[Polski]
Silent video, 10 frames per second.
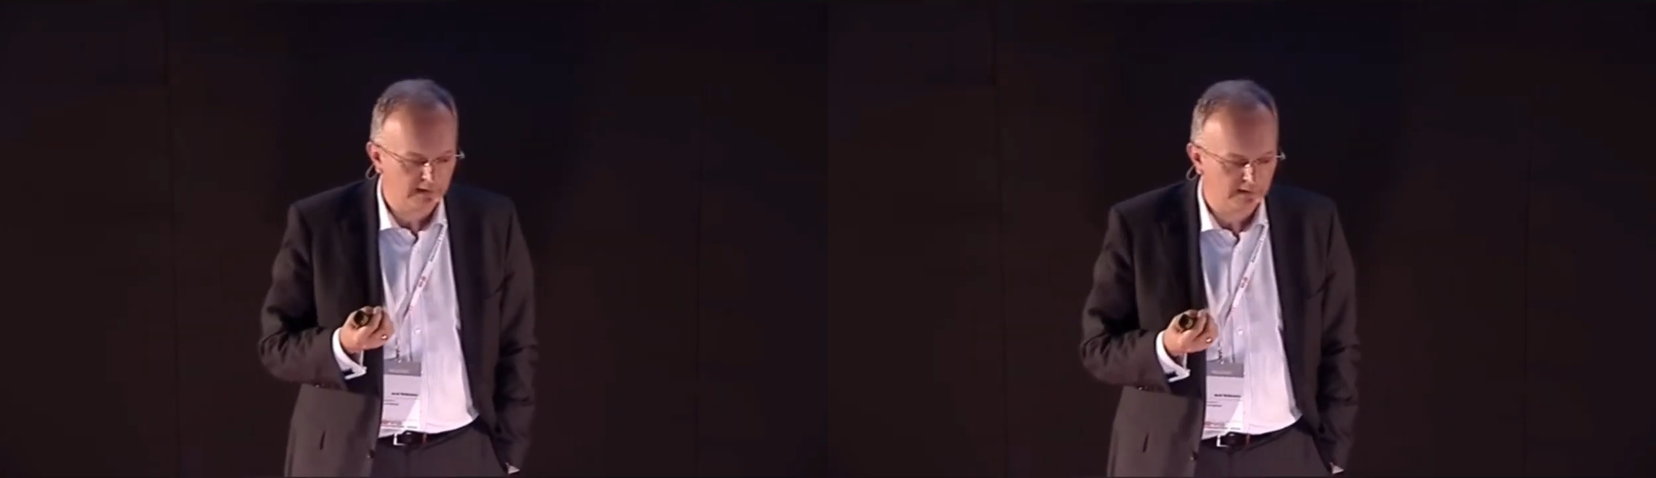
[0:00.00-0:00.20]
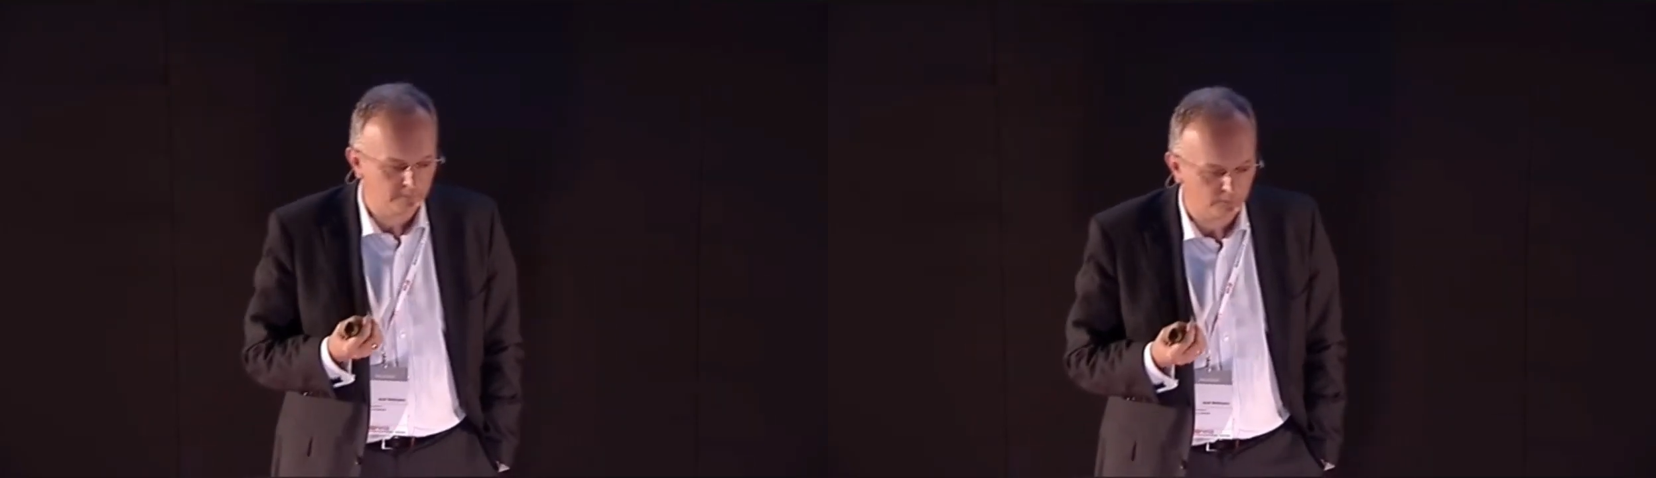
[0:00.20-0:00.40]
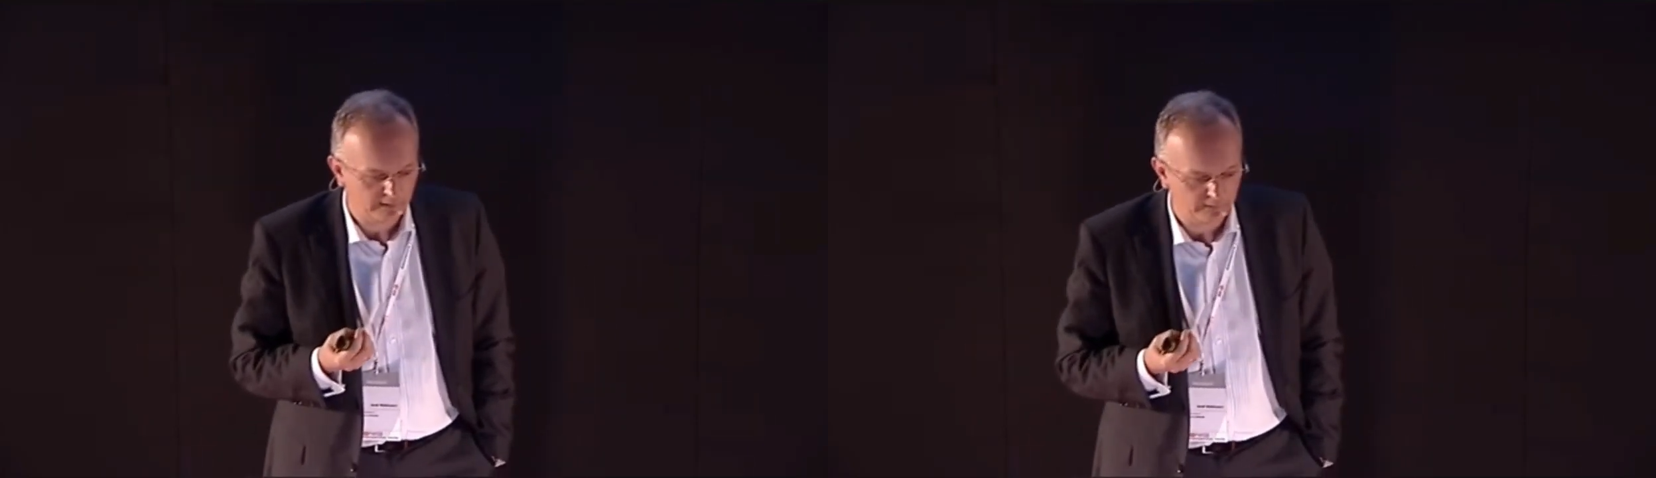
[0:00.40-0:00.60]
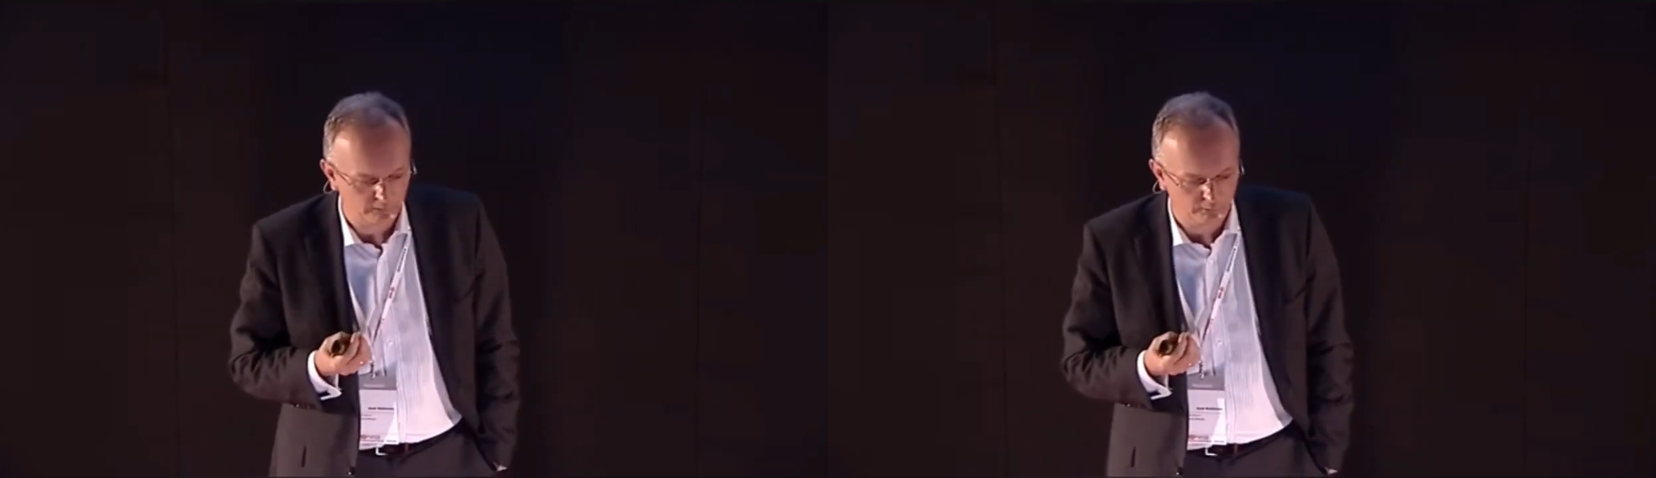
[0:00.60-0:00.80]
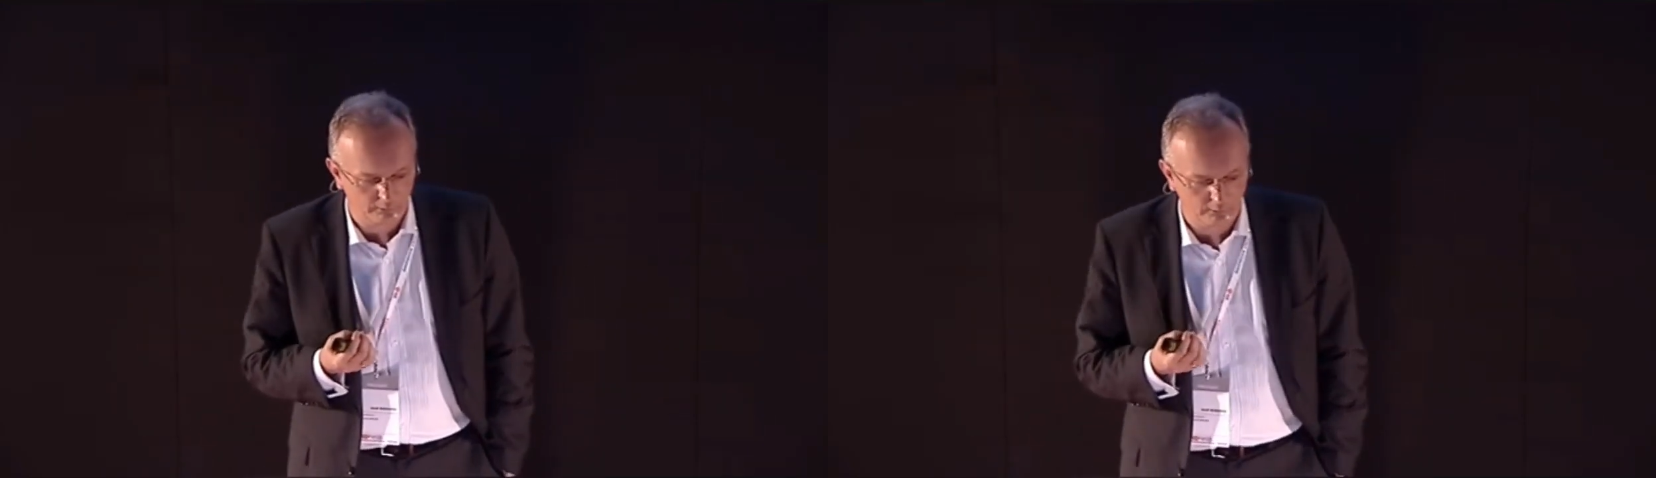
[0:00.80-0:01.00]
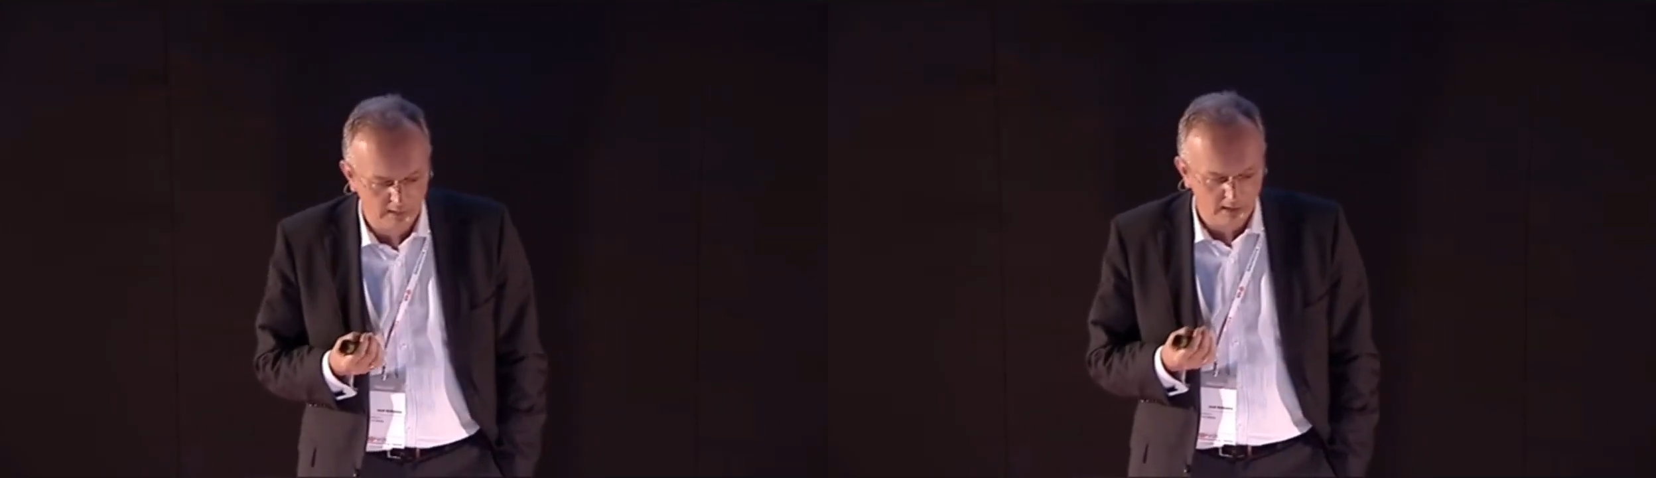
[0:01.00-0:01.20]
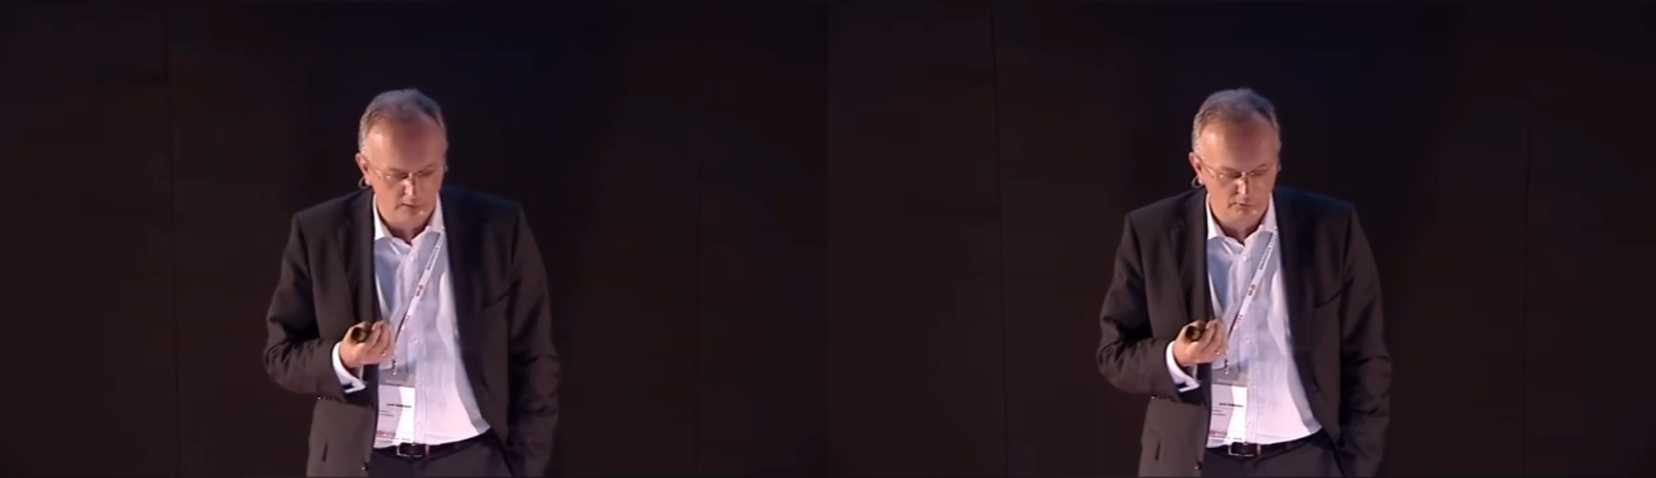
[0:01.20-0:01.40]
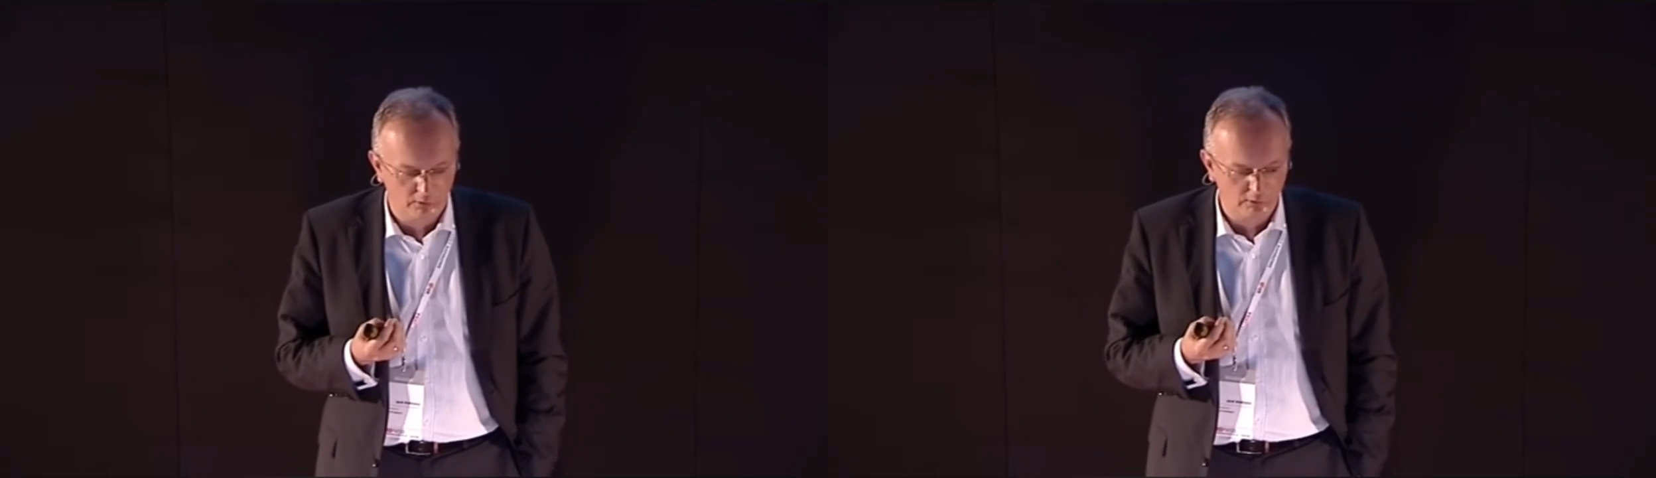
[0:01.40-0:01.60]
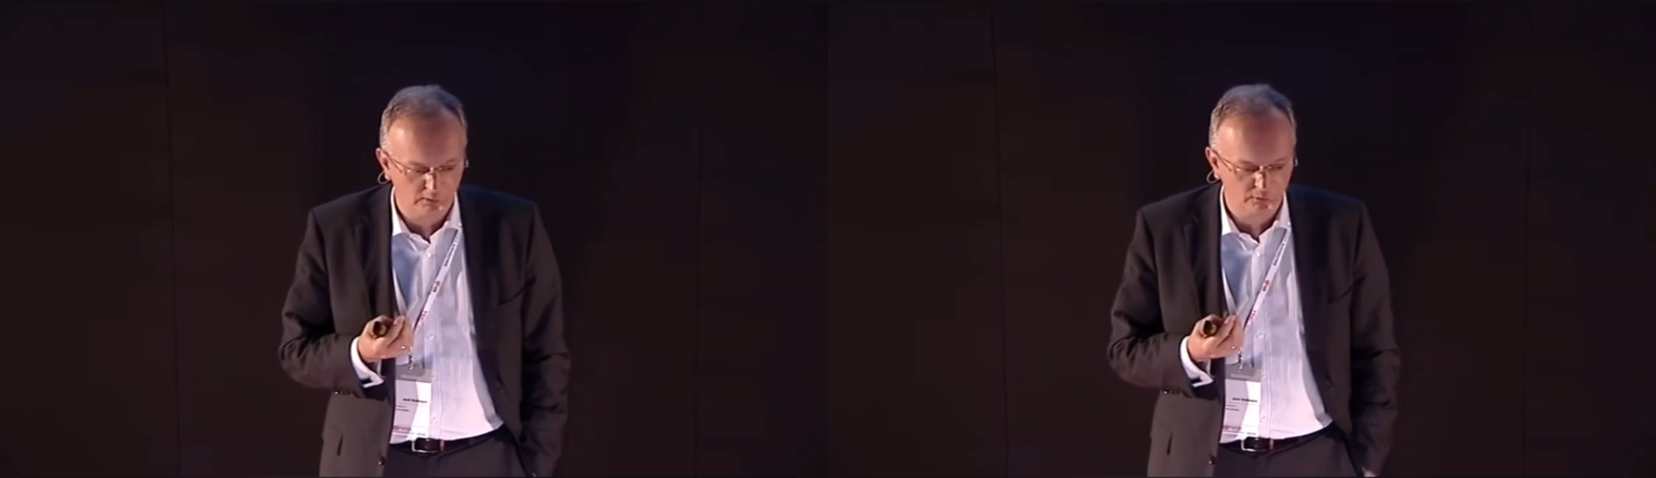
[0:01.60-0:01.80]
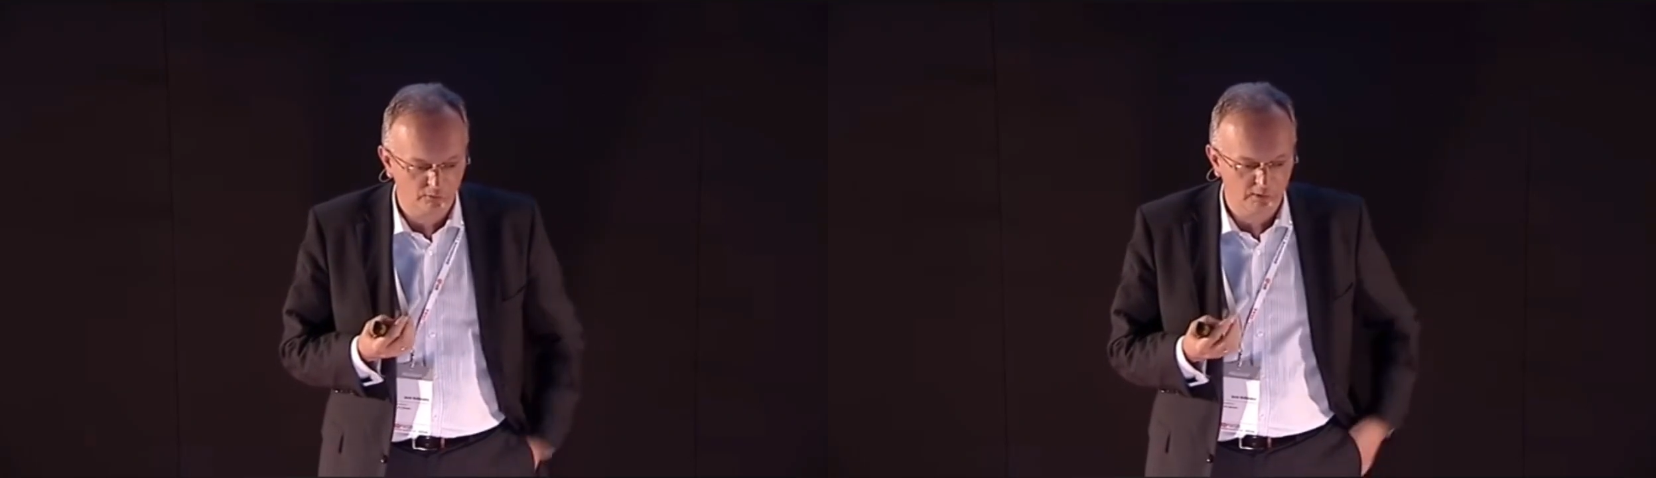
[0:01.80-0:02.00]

jakie można w życiu osiągnąć,